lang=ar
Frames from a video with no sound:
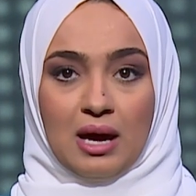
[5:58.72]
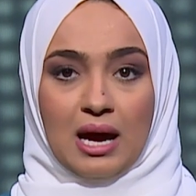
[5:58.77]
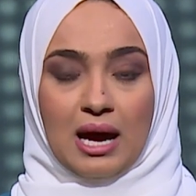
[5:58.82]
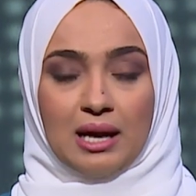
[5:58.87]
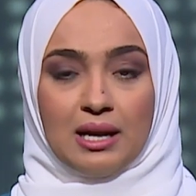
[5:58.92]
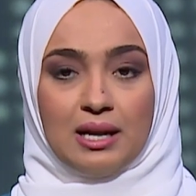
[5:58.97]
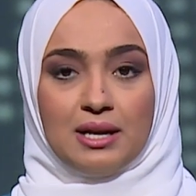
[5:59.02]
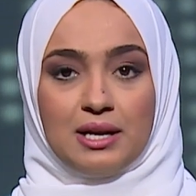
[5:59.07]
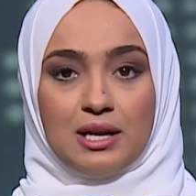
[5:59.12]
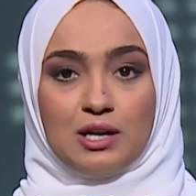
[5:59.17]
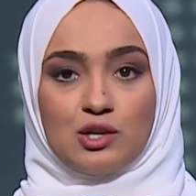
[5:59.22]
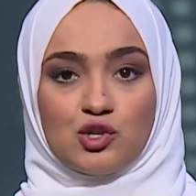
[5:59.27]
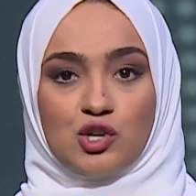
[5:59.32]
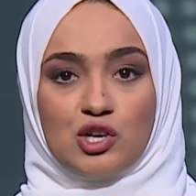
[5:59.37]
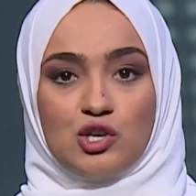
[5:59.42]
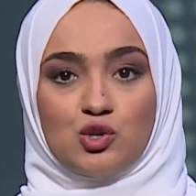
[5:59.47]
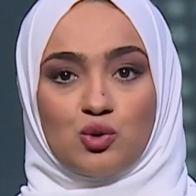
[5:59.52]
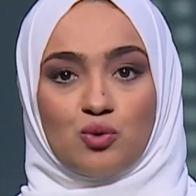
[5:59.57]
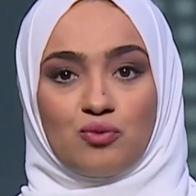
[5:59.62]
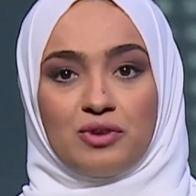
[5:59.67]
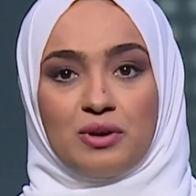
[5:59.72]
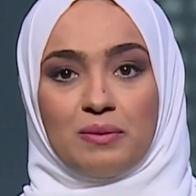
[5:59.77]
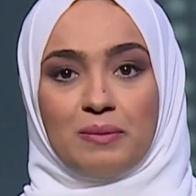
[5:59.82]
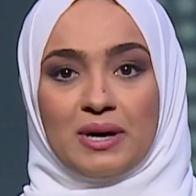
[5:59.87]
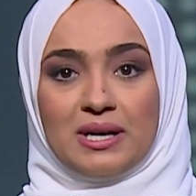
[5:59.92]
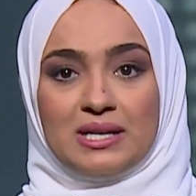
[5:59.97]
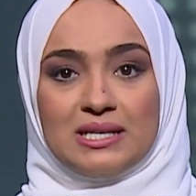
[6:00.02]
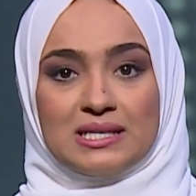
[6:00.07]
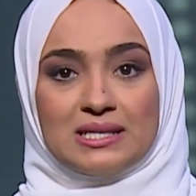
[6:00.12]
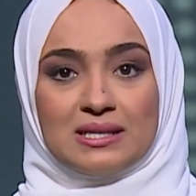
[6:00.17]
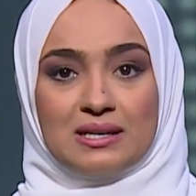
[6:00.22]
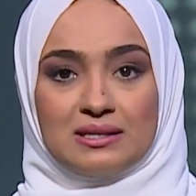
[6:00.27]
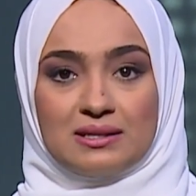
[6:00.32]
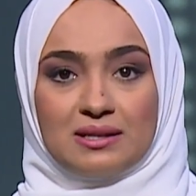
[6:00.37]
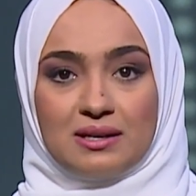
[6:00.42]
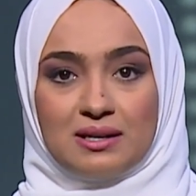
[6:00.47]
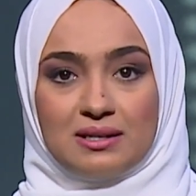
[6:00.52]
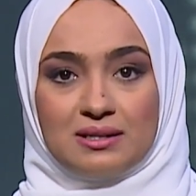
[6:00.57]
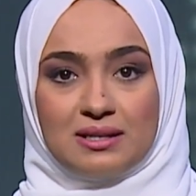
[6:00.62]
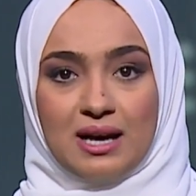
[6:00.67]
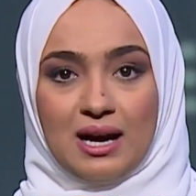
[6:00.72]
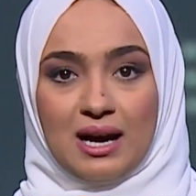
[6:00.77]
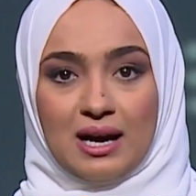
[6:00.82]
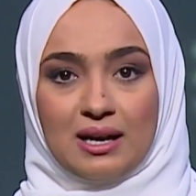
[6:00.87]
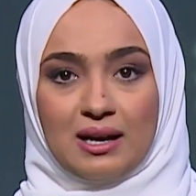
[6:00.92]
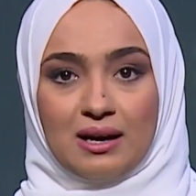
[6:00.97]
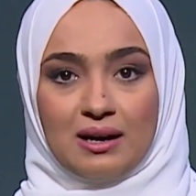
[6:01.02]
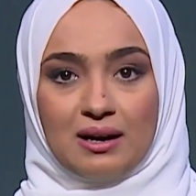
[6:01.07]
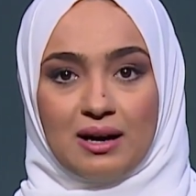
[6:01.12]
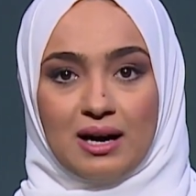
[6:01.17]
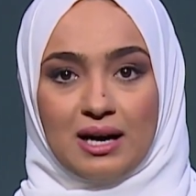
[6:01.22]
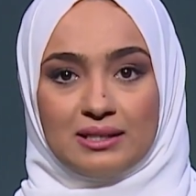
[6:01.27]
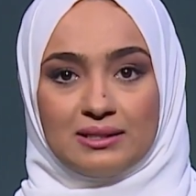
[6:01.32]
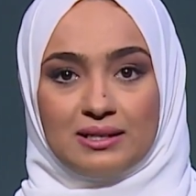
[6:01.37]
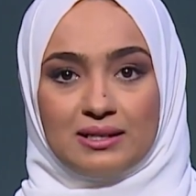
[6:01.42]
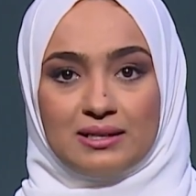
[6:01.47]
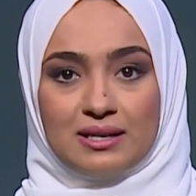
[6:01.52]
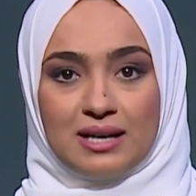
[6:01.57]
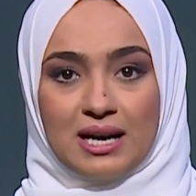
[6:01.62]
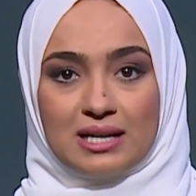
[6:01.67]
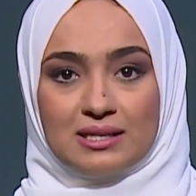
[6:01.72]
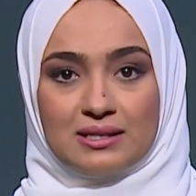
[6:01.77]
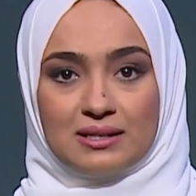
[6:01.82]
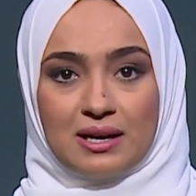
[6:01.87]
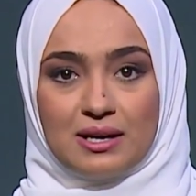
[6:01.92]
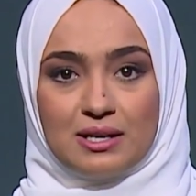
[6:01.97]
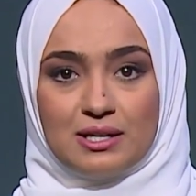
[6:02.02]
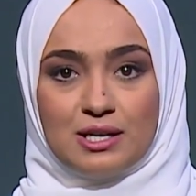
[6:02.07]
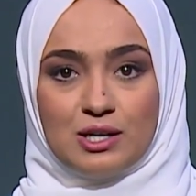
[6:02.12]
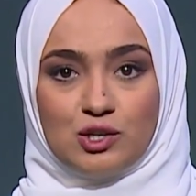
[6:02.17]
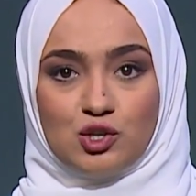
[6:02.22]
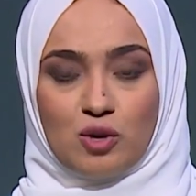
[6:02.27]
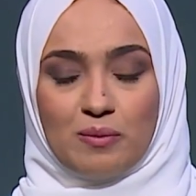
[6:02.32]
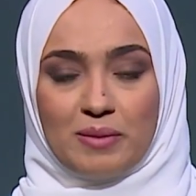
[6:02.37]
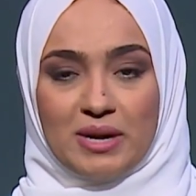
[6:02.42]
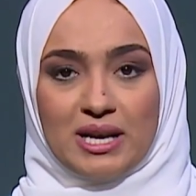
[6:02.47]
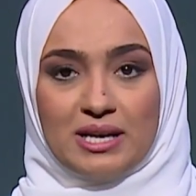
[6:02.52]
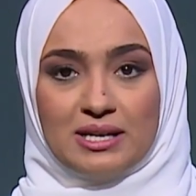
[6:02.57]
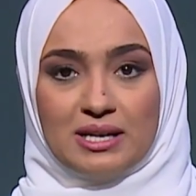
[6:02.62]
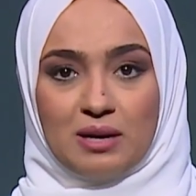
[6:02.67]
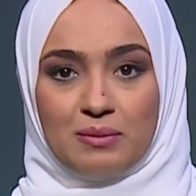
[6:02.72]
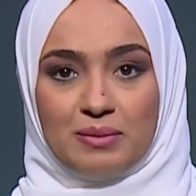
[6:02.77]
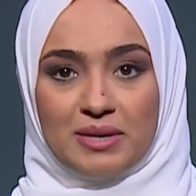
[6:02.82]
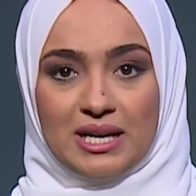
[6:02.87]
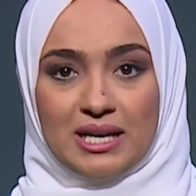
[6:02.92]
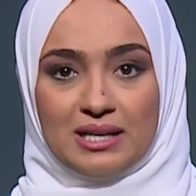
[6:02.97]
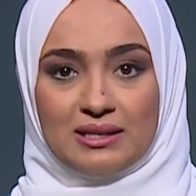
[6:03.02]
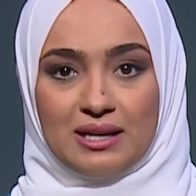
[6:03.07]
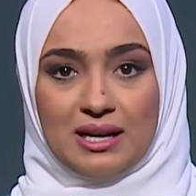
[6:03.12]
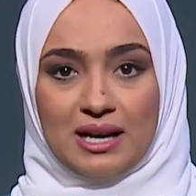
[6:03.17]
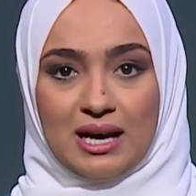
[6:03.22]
أعلن الجيش في مالي السيطرة على قاعدة عسكرية شمالي البلاد